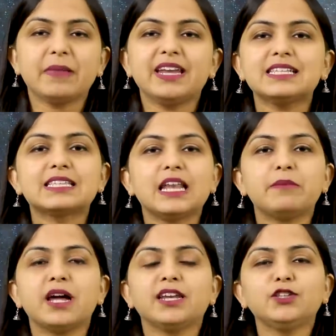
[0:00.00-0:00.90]
मेरी
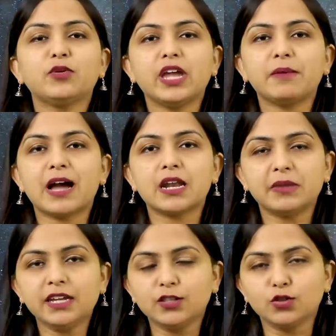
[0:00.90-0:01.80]
सलाह माने तो एक
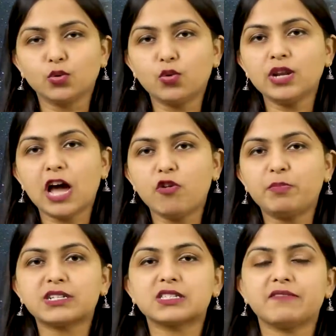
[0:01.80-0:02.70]
बार में दो
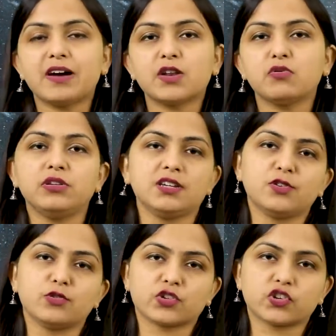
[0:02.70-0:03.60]
नाव पर सवार होने
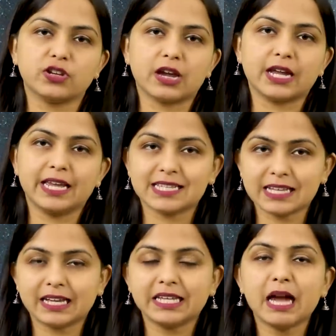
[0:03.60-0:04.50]
की कोशिश ना करें
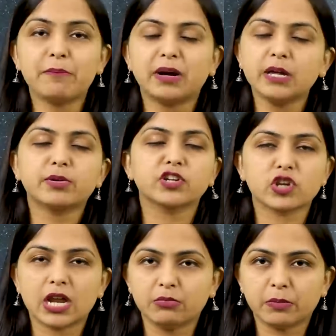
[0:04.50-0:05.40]
ऐसा करके आप बड़ी
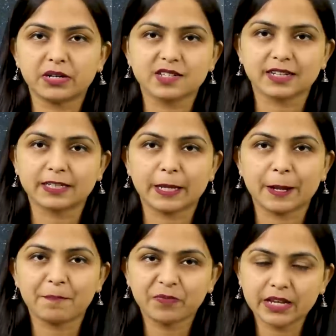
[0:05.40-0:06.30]
परेशानी में पड़ सकते
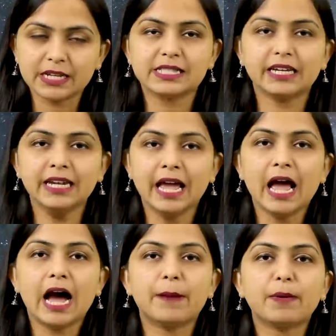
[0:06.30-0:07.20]
हैं इस दिन
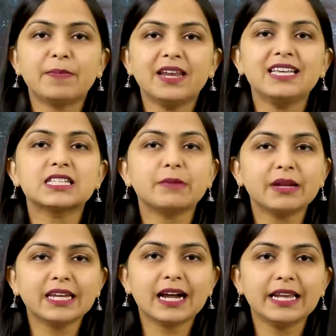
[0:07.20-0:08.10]
आप अपने लिए
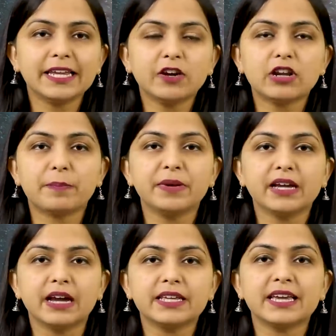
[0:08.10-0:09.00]
समय निकालेंगे और
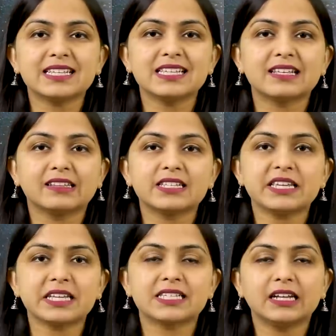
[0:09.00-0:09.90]
अपने घर के किसी
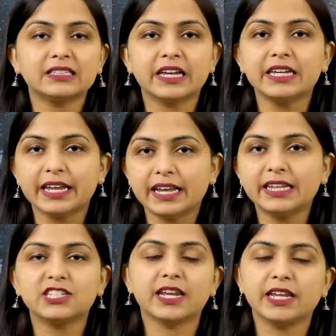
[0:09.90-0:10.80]
सदस्य के साथ कहीं
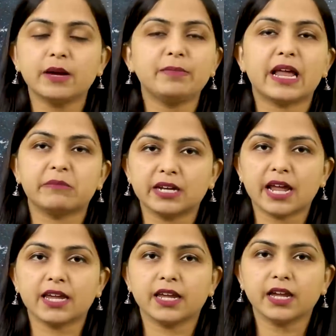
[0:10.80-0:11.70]
खेलने जाने का प्लान
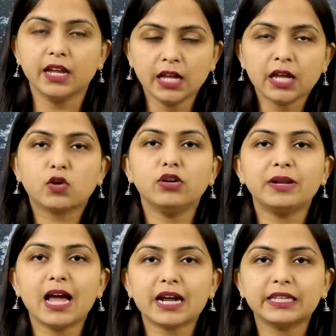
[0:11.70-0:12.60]
बनाएंगे कुल
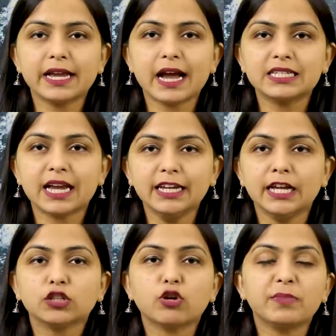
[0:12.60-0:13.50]
मिलाकर देखा जाए
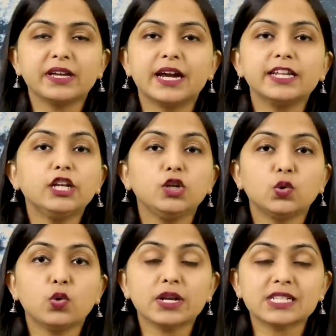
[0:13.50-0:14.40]
तो अपने घर के
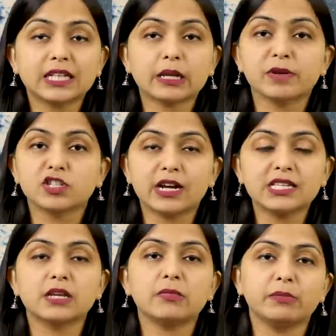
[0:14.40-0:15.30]
लोगों के साथ आप अच्छा
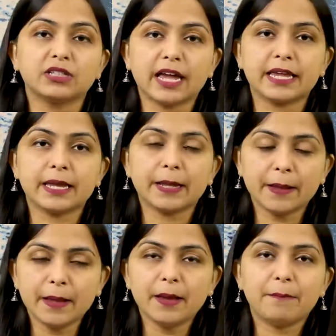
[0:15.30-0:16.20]
समय बिताएंगे
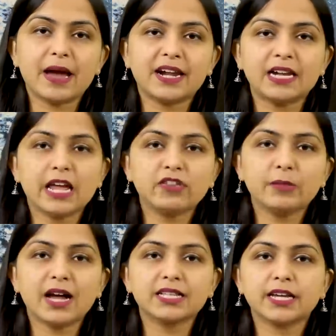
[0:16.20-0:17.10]
मैरिड लाइफ
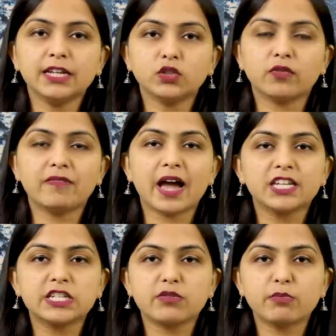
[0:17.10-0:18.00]
की बात करें तो
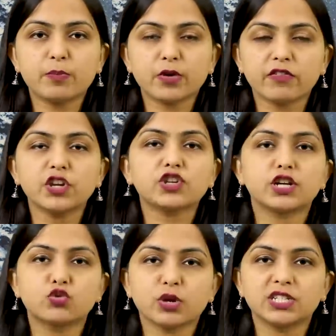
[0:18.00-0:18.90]
वैवाहिक जीवन में प्रवेश
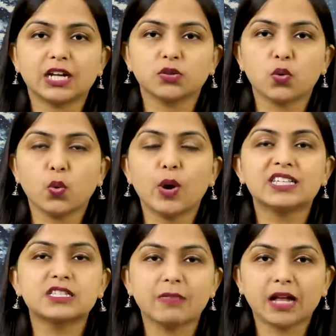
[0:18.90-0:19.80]
कर चुके जातकों को
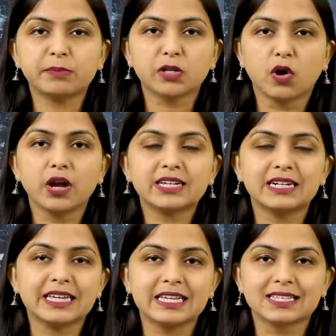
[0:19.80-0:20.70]
आज इस बात पर गौर
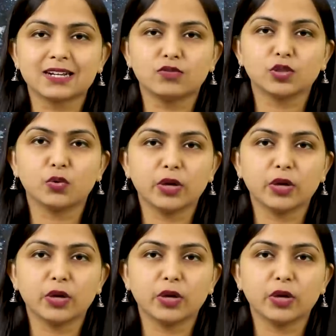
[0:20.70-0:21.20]
करने की जरूरत